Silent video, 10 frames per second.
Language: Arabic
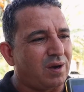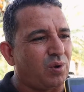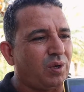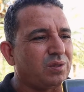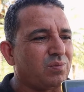
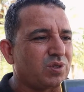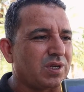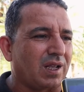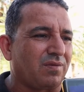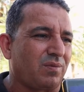المحيط
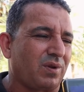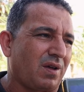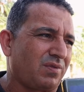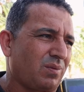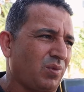المشاركه في
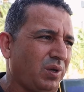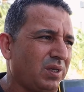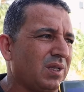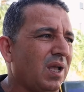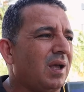نظافه المحيط